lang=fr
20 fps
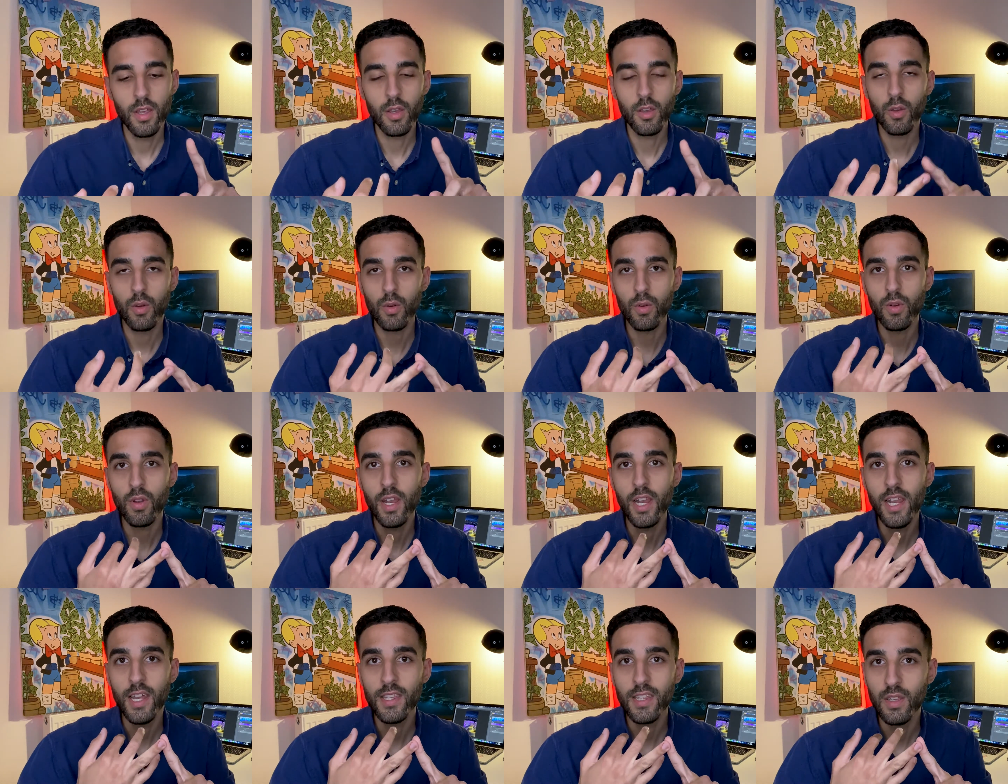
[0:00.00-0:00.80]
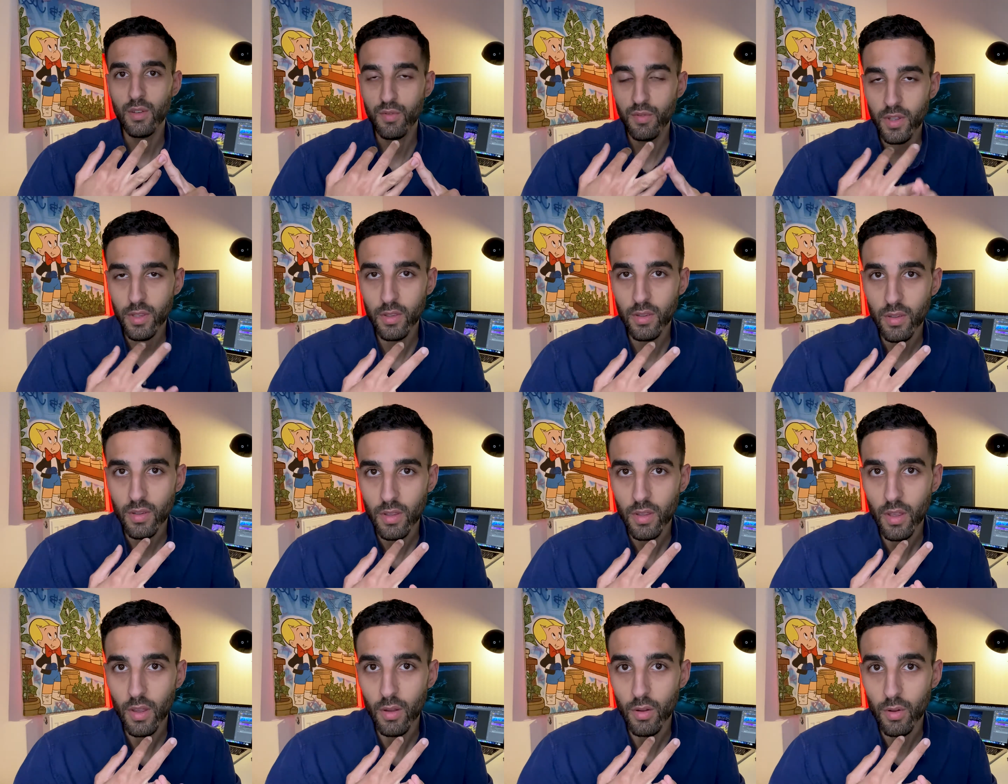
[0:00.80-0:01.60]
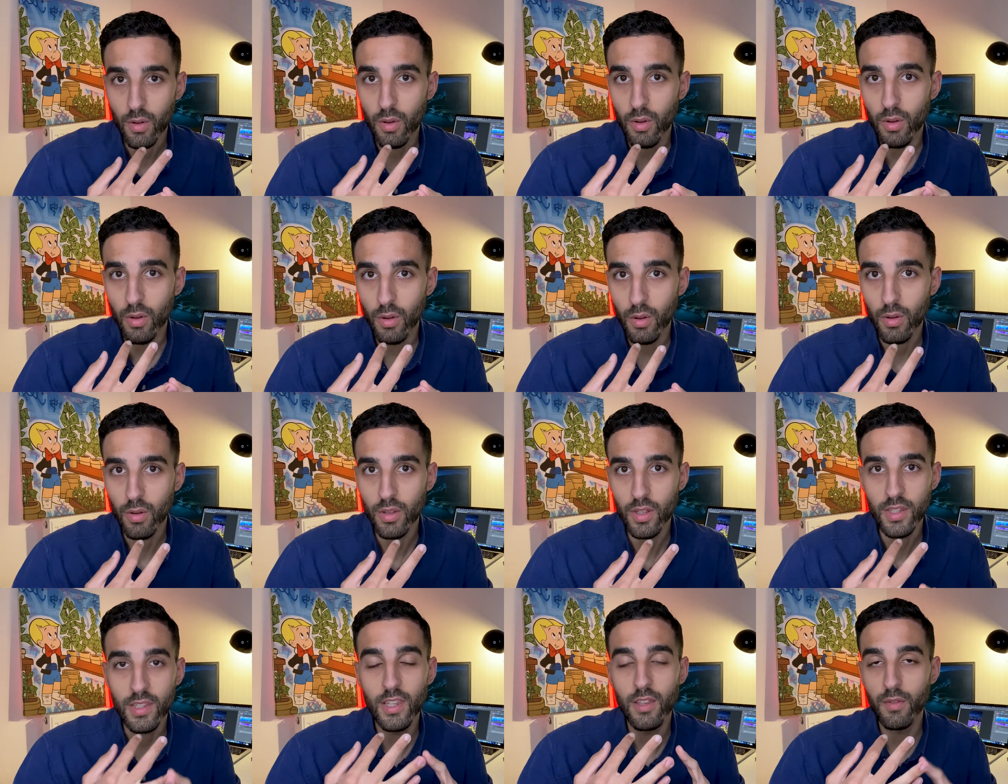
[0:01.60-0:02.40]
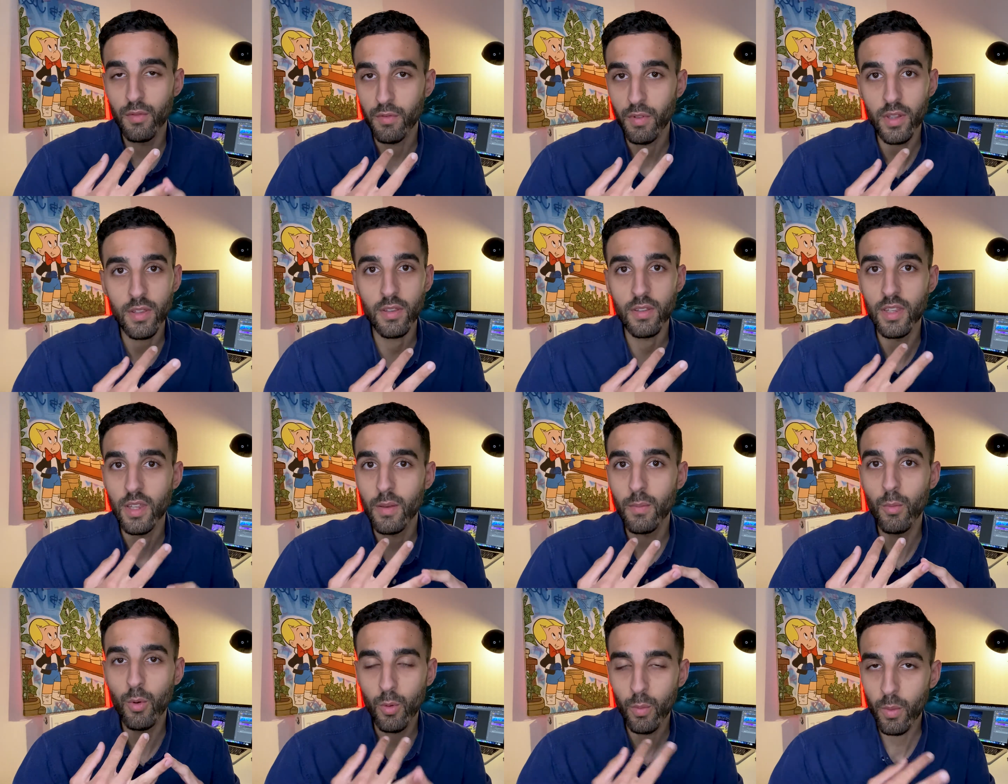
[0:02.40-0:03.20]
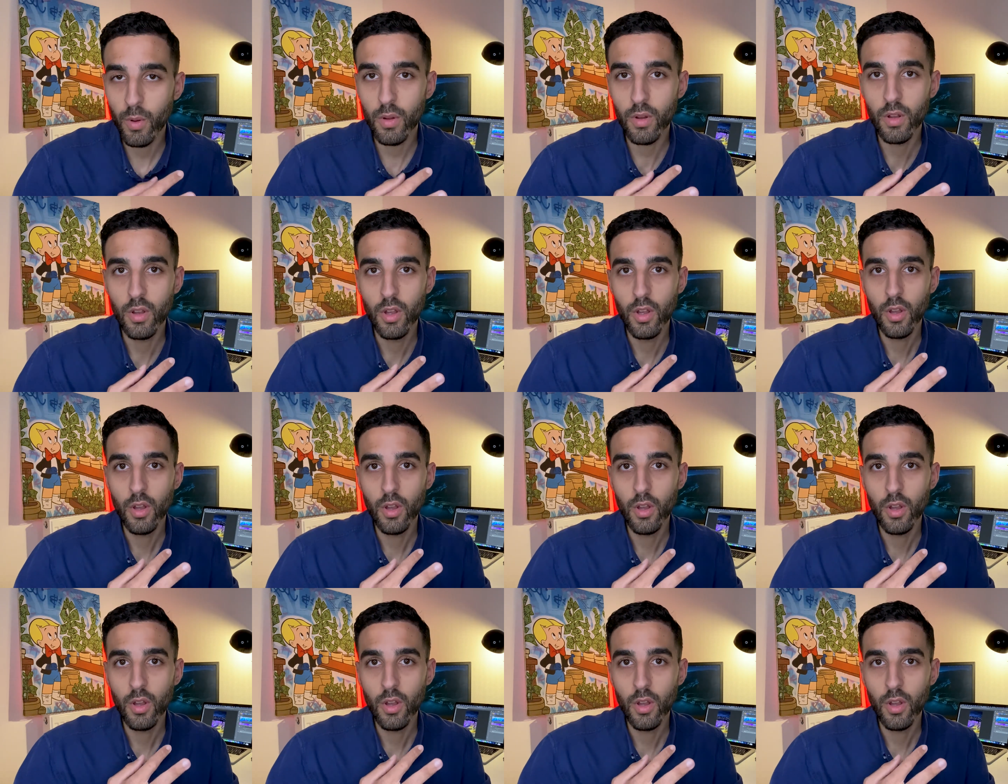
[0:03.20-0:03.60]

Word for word: qu'il y a des fêtes, euh, et des fêtes, des moments,